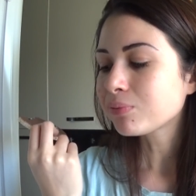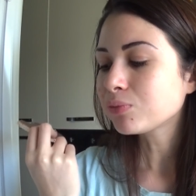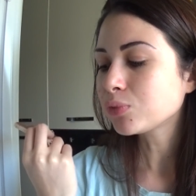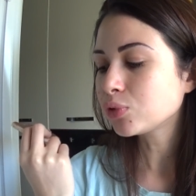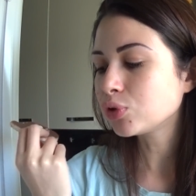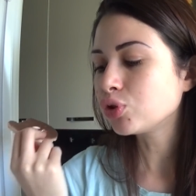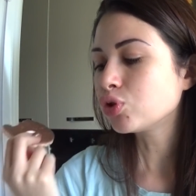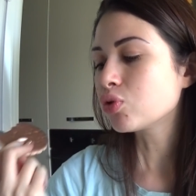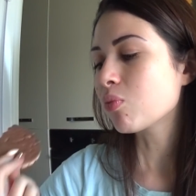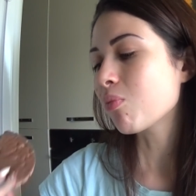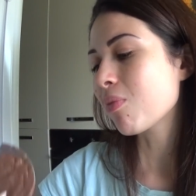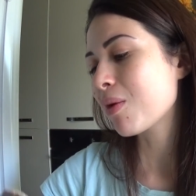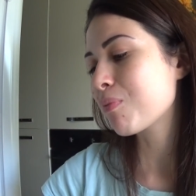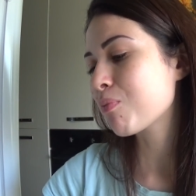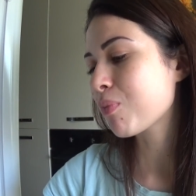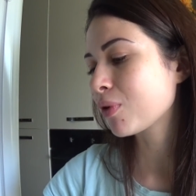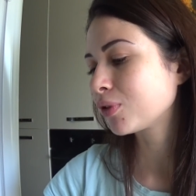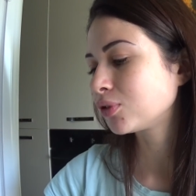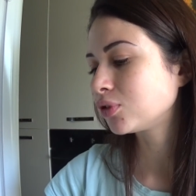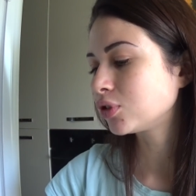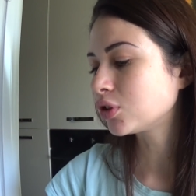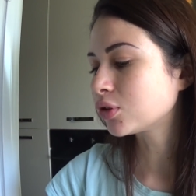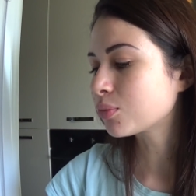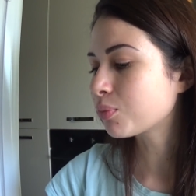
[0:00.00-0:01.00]
quindi un bel
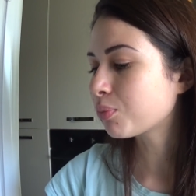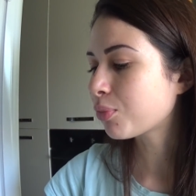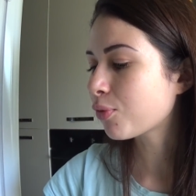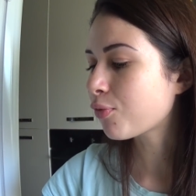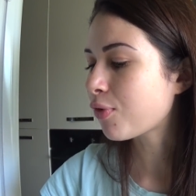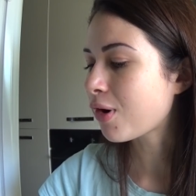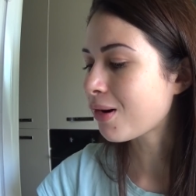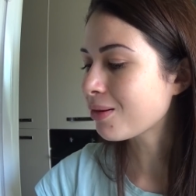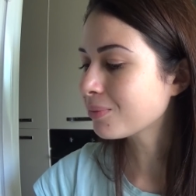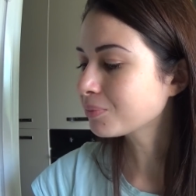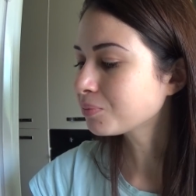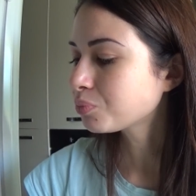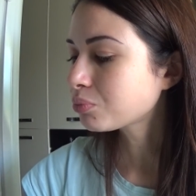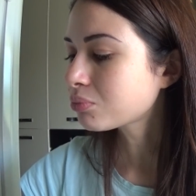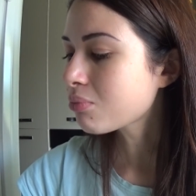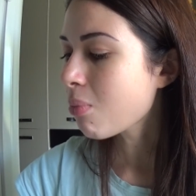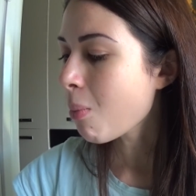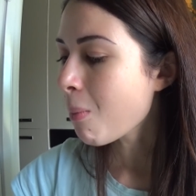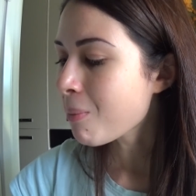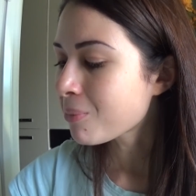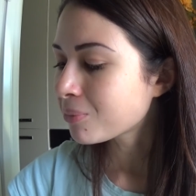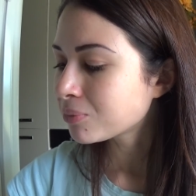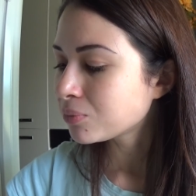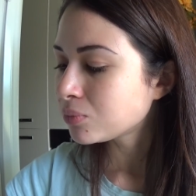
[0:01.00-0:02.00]
po' di tempo fa.
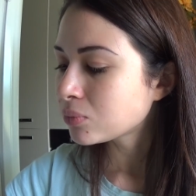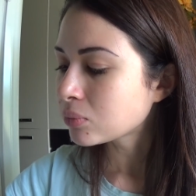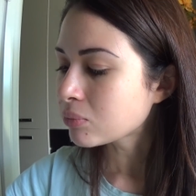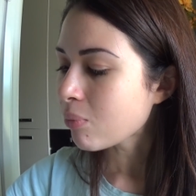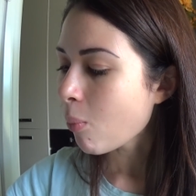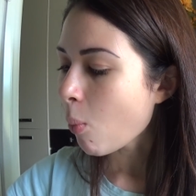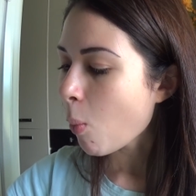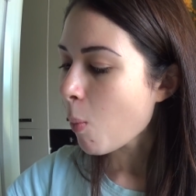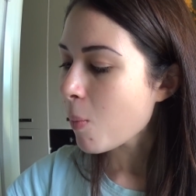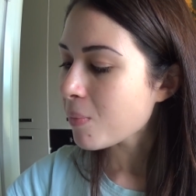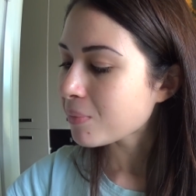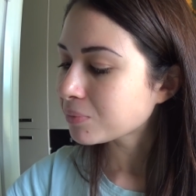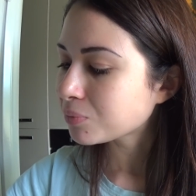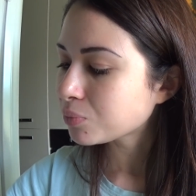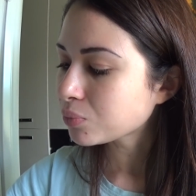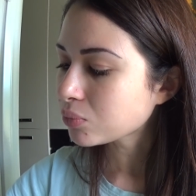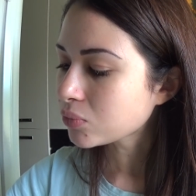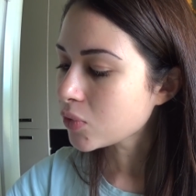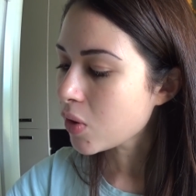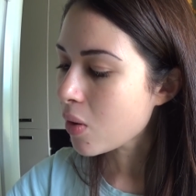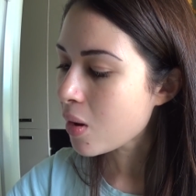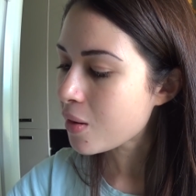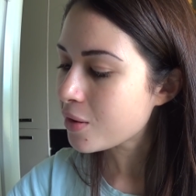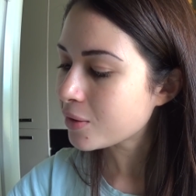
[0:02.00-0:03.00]

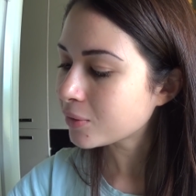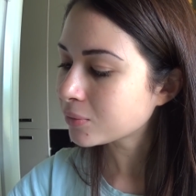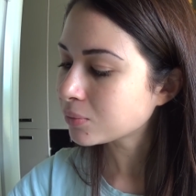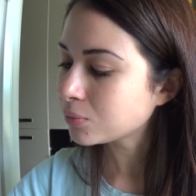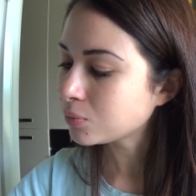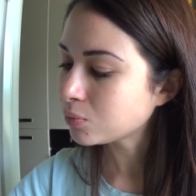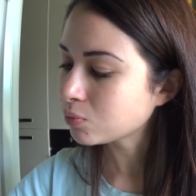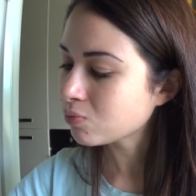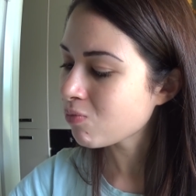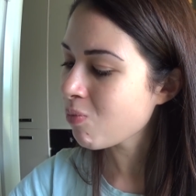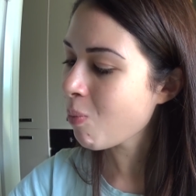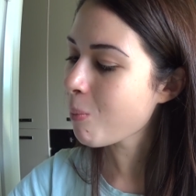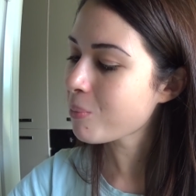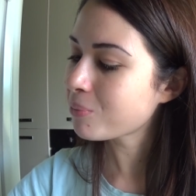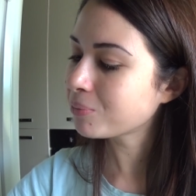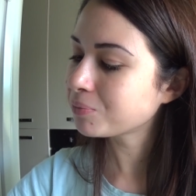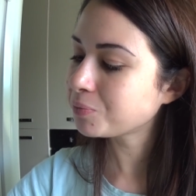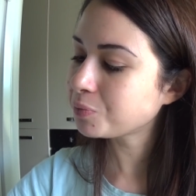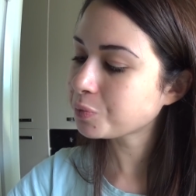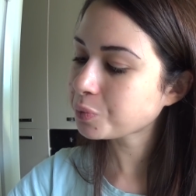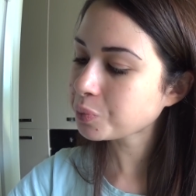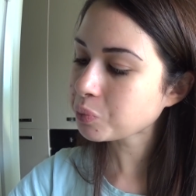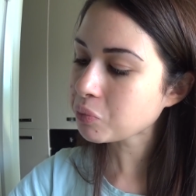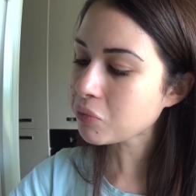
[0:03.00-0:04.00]
Ehm,
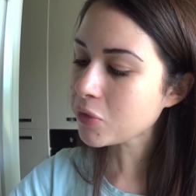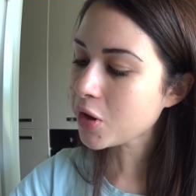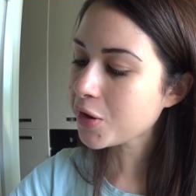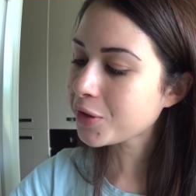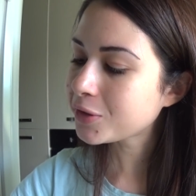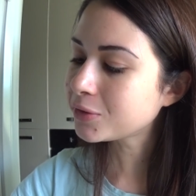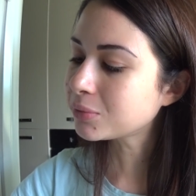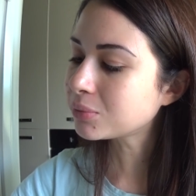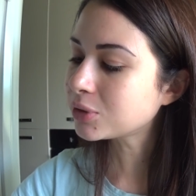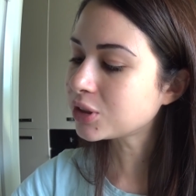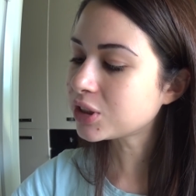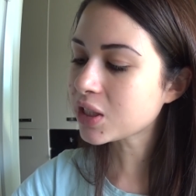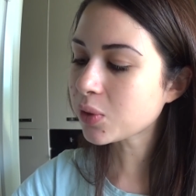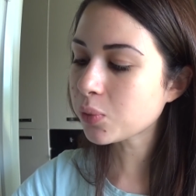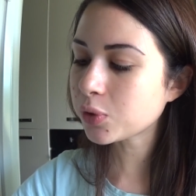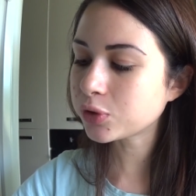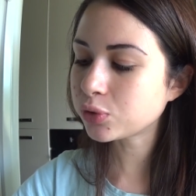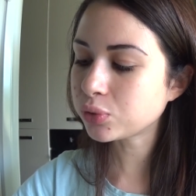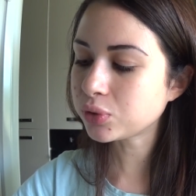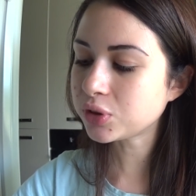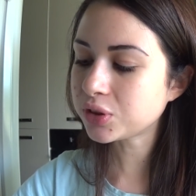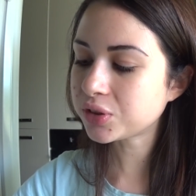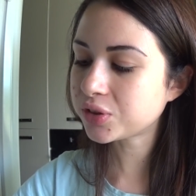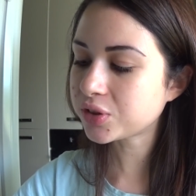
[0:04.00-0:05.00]
chi mi segue
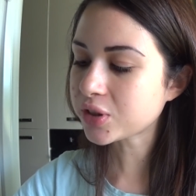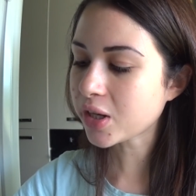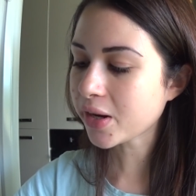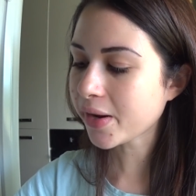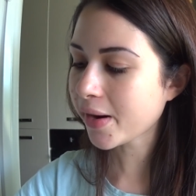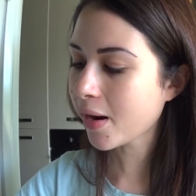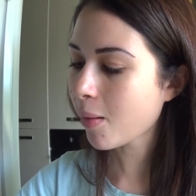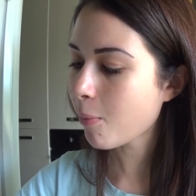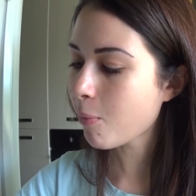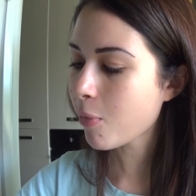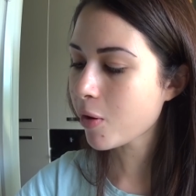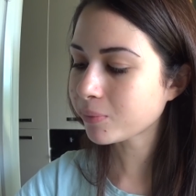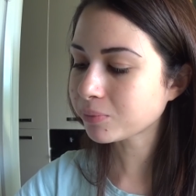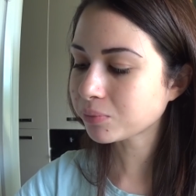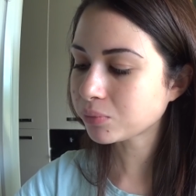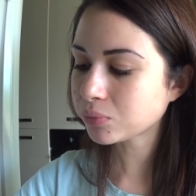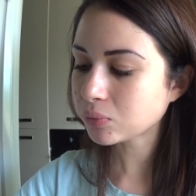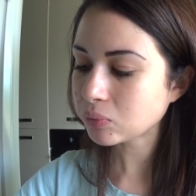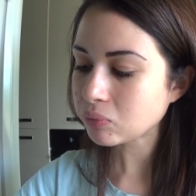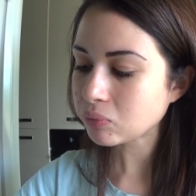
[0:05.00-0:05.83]
su Instagram